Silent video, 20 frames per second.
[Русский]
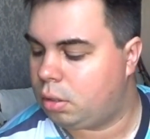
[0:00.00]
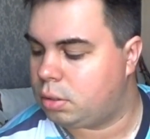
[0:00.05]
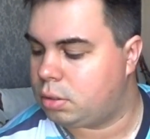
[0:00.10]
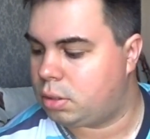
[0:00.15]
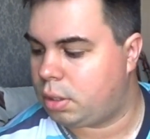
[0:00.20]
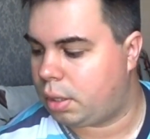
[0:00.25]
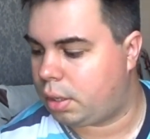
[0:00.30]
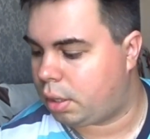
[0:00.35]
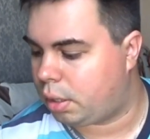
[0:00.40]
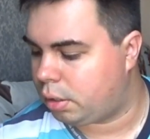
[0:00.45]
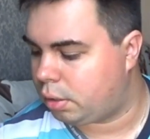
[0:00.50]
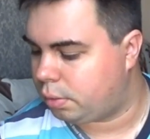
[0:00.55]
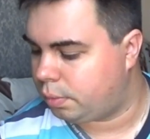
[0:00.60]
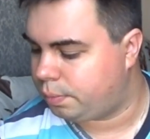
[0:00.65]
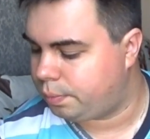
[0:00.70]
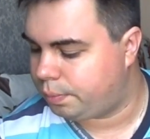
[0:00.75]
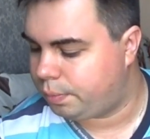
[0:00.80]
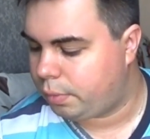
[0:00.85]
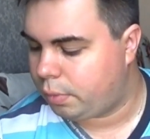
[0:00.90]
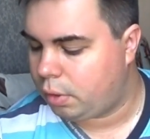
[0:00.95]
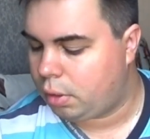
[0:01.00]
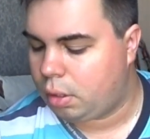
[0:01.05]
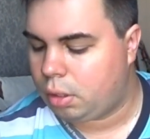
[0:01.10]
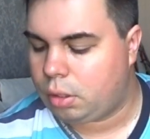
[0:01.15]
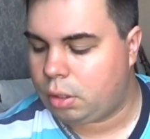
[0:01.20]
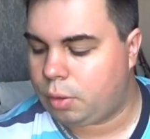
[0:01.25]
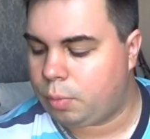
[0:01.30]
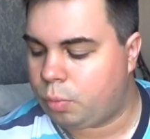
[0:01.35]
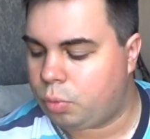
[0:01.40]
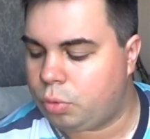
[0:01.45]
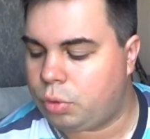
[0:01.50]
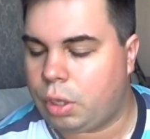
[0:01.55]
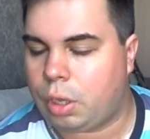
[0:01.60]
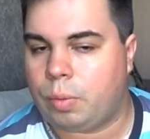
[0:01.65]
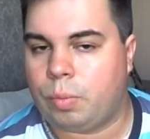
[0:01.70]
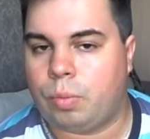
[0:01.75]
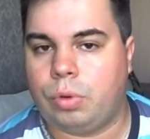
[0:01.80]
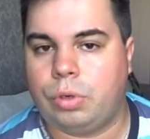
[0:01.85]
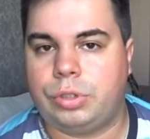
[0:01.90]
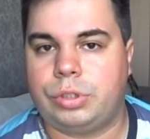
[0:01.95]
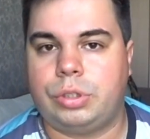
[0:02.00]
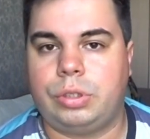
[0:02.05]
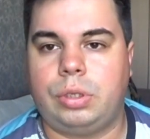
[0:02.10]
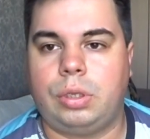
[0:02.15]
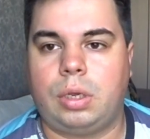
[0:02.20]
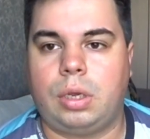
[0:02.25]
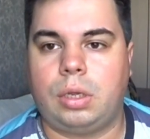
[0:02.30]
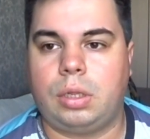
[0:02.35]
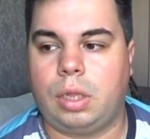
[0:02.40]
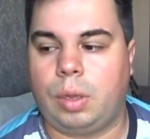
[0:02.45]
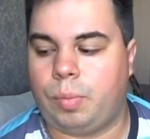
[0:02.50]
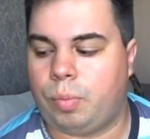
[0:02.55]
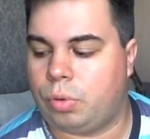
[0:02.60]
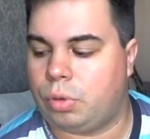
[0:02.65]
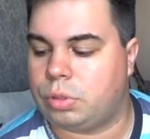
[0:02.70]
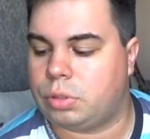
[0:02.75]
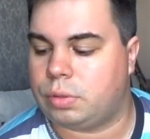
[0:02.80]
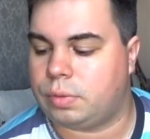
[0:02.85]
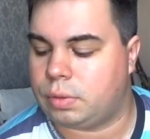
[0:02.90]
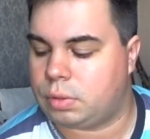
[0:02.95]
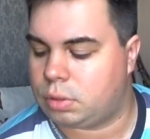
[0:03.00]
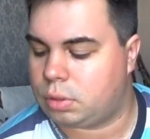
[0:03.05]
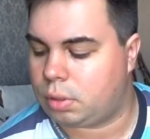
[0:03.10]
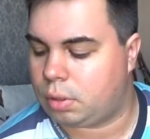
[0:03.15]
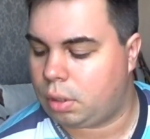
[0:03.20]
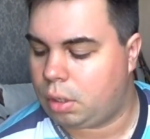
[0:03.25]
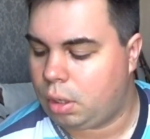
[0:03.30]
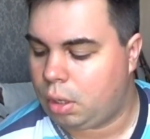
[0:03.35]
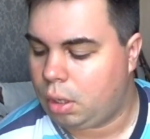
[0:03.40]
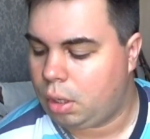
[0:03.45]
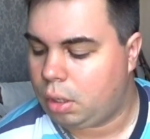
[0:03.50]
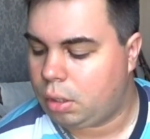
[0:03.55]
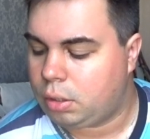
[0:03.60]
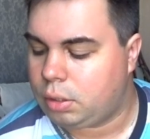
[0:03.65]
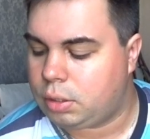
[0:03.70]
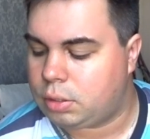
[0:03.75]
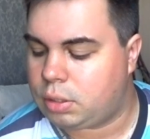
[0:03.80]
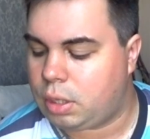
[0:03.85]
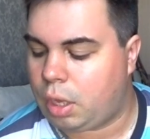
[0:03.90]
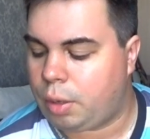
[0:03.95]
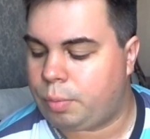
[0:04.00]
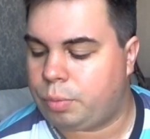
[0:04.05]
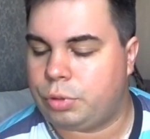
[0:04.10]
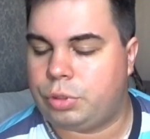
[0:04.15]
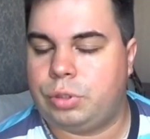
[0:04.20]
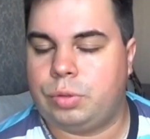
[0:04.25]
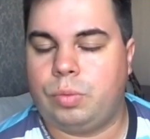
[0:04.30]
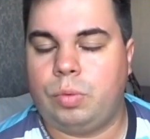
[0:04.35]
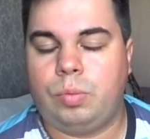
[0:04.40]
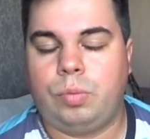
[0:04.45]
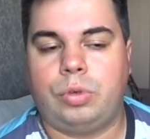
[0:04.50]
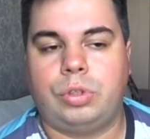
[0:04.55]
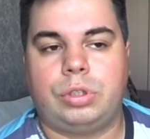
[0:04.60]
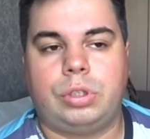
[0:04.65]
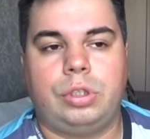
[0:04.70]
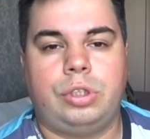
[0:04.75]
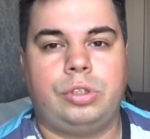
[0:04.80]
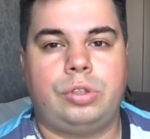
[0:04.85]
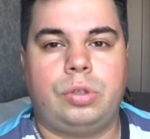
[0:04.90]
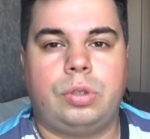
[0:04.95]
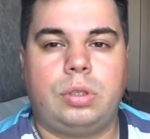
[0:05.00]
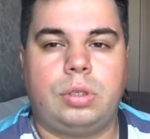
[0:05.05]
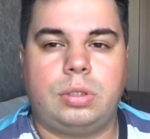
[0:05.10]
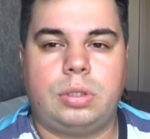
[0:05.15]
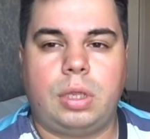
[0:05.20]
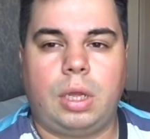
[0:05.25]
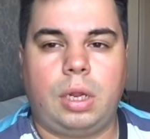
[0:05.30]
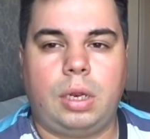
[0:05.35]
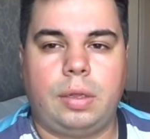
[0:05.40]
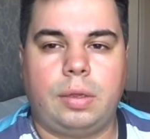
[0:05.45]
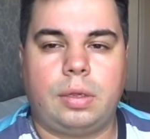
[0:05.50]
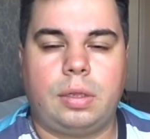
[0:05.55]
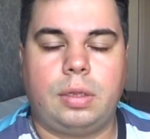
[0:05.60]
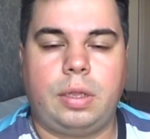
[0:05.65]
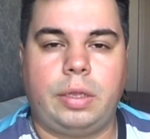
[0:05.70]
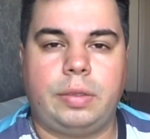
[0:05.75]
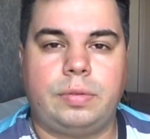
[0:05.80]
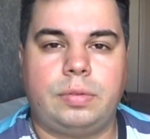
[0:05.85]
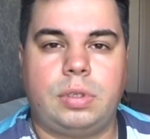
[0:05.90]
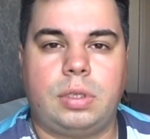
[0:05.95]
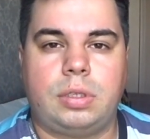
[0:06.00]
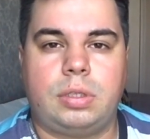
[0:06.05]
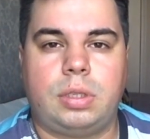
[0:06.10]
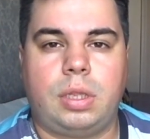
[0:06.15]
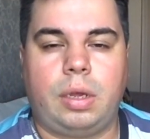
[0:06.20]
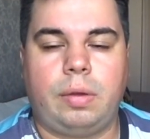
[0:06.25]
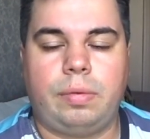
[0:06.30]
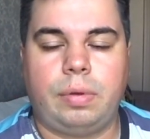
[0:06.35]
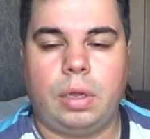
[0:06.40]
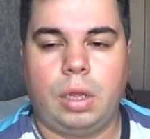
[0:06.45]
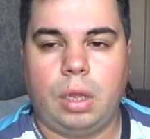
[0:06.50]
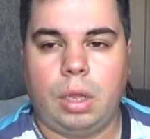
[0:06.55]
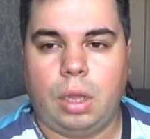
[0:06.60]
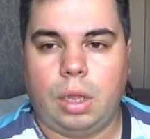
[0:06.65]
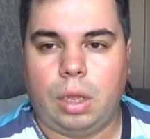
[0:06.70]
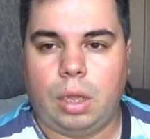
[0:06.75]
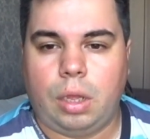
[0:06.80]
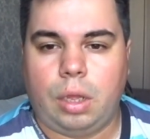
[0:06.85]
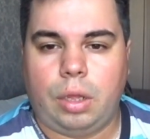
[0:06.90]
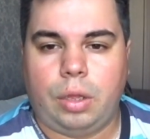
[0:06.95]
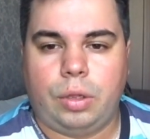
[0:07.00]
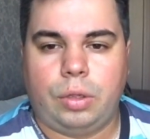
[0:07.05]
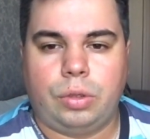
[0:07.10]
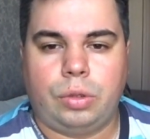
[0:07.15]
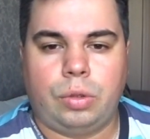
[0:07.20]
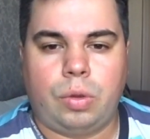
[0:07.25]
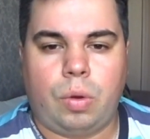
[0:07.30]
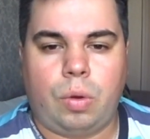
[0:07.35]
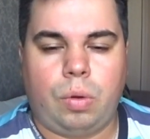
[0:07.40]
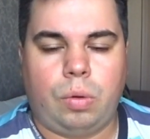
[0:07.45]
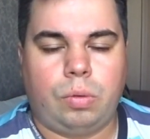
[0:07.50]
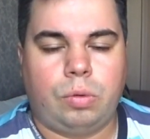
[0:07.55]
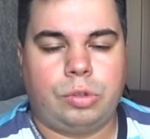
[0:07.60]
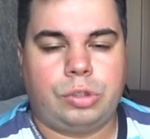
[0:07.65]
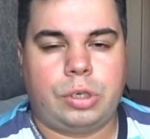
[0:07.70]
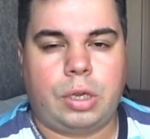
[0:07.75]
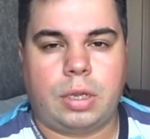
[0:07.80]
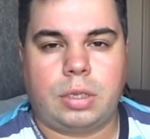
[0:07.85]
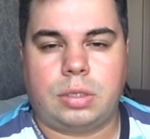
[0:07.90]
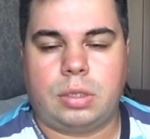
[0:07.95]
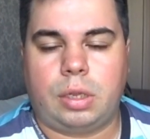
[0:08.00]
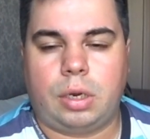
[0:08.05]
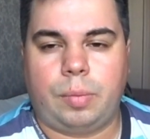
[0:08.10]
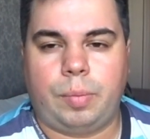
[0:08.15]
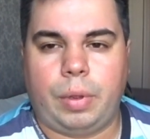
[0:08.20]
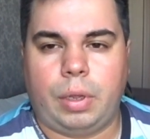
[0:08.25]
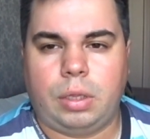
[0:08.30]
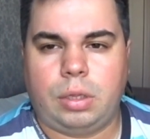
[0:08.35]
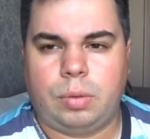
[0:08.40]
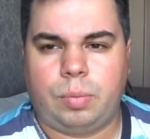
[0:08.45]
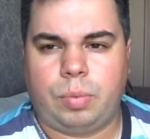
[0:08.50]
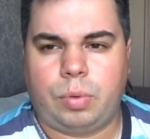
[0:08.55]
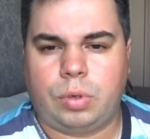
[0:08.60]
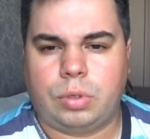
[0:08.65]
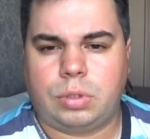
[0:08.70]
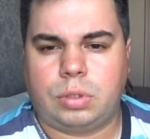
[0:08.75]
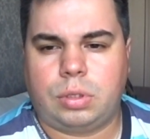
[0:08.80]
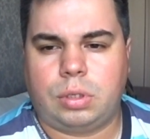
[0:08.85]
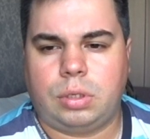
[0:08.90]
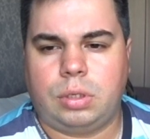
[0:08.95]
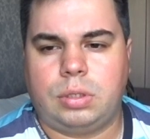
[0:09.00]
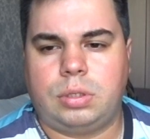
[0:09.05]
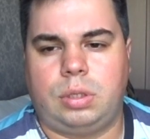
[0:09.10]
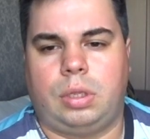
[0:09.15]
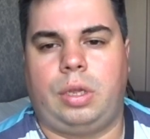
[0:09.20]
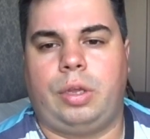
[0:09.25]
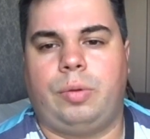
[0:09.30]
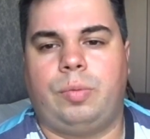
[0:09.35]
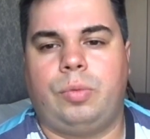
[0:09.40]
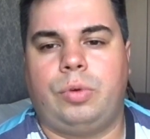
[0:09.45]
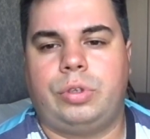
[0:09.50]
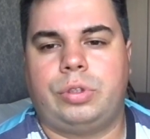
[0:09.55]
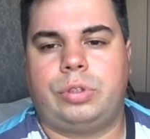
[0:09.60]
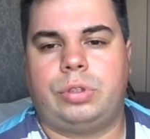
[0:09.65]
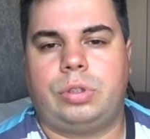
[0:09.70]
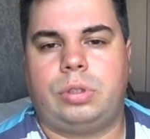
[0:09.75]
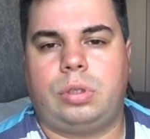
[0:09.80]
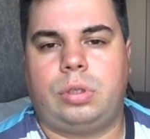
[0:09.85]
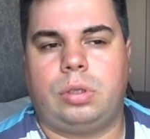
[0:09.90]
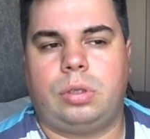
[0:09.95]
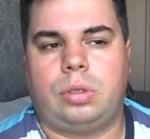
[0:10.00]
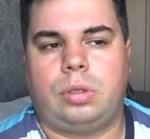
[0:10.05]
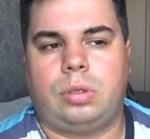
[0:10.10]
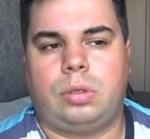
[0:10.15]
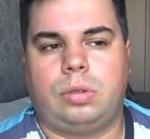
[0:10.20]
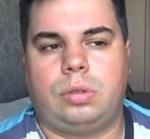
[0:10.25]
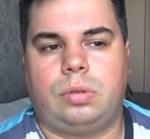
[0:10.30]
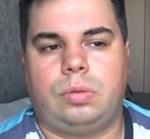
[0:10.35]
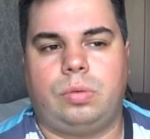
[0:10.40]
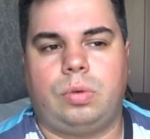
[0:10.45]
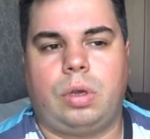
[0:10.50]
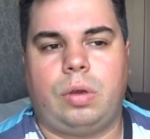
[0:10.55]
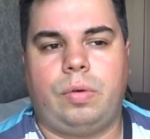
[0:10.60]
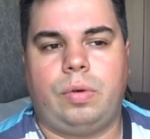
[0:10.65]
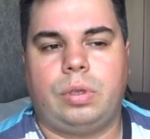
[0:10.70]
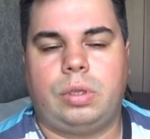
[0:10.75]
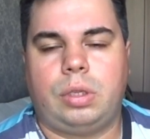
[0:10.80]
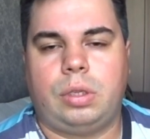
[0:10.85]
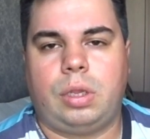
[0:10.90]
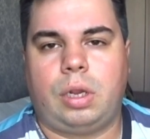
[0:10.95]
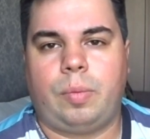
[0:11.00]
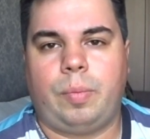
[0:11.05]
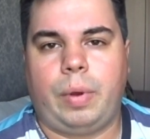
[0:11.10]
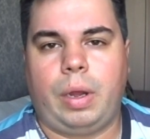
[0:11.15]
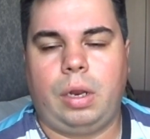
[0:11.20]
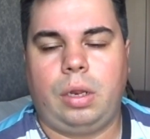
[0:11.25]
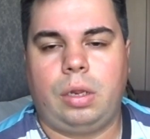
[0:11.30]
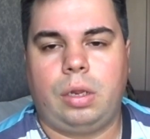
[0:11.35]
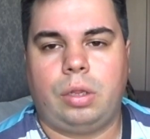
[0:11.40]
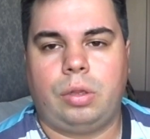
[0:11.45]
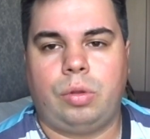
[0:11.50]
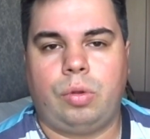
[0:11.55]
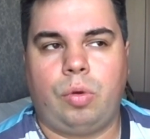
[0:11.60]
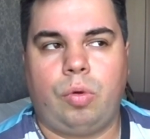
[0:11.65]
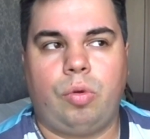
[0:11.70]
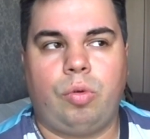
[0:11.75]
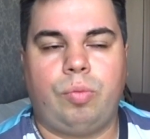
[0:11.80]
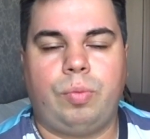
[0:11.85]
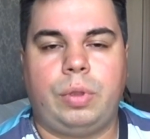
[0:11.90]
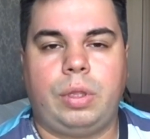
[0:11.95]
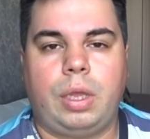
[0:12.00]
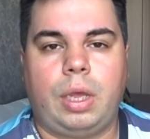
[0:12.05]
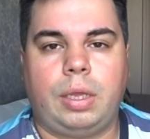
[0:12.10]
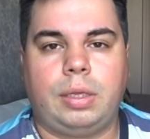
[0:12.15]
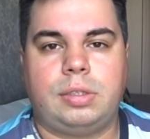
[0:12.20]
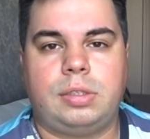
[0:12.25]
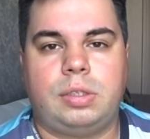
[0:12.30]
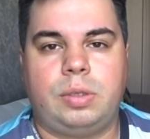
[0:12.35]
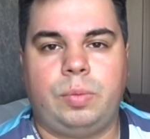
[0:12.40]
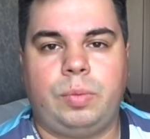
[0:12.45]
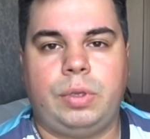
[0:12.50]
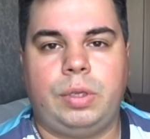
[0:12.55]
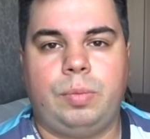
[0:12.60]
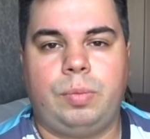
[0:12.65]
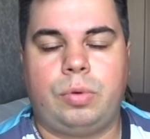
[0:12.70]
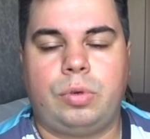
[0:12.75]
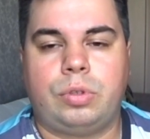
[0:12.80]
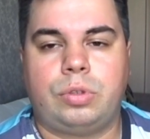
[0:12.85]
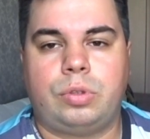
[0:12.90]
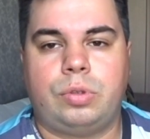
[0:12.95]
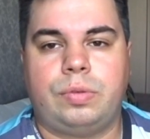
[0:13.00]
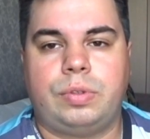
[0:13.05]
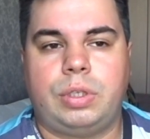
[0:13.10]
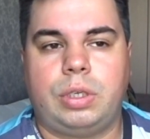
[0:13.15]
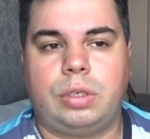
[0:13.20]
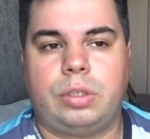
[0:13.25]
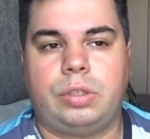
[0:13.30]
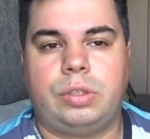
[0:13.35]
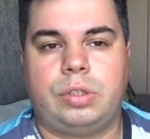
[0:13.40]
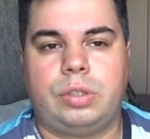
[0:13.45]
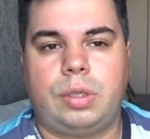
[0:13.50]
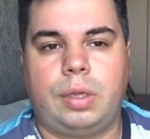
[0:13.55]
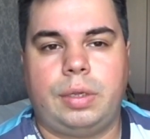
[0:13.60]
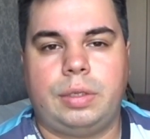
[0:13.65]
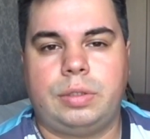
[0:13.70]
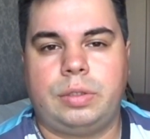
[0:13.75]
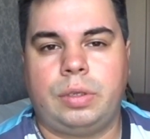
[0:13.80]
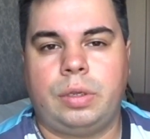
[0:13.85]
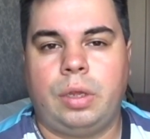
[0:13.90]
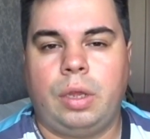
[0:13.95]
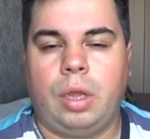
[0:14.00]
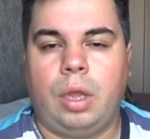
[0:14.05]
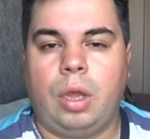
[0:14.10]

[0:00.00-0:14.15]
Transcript: закрыл. Не буду я больше никогда пользоваться. Не знаю почему, может они что-то стали класть в состав, но ужасно, ребята, просто не знаю. Может, э, у кого-то нормально, но у меня из семьи просто у всех начинается